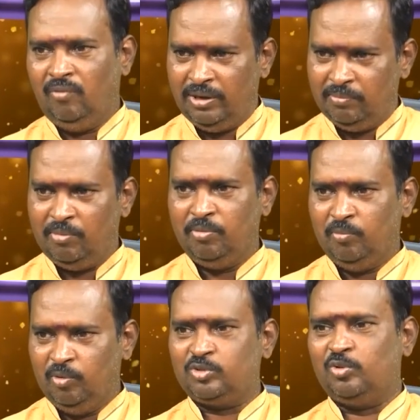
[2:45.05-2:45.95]
అవన్నీ మనం
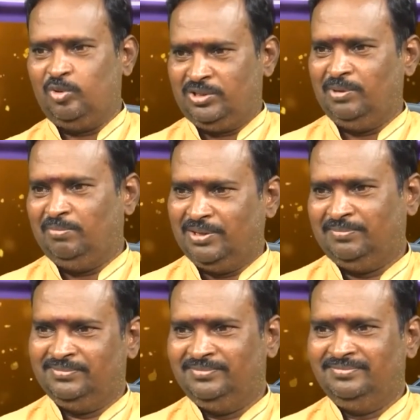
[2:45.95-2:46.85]
ఇప్పుడు మోసుకొని వచ్చాం మనం